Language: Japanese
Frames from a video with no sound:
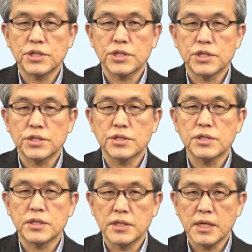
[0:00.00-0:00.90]
引き続
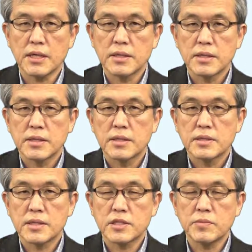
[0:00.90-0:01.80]
いて
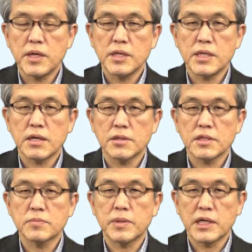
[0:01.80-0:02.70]
説明に役立
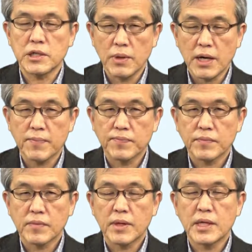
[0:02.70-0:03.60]
つ場合は
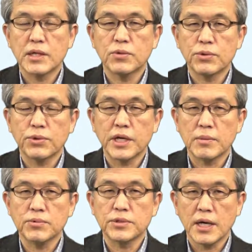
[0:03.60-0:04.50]
英語の例
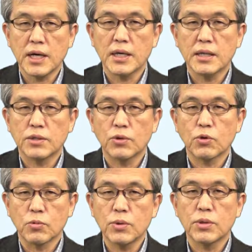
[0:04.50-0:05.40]
文や用
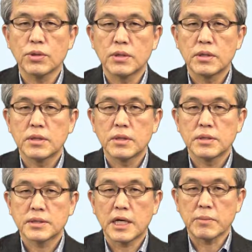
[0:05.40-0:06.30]
語も
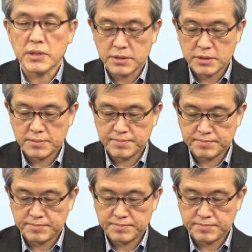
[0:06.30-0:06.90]
使います。